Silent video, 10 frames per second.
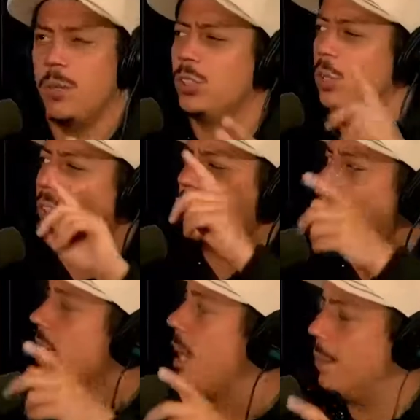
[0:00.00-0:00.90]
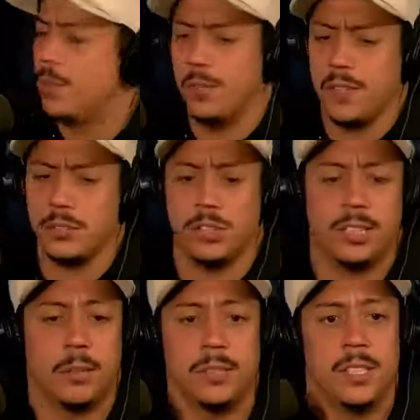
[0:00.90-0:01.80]
o meu show tem stand-up, porque eu faço só
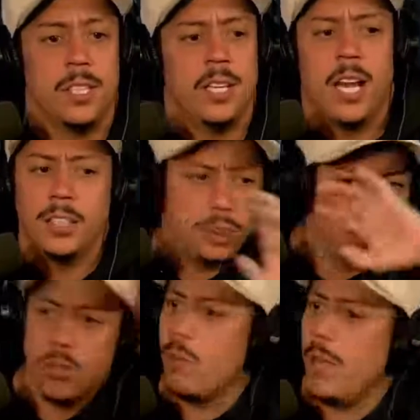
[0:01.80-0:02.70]
stand-up, mas é show de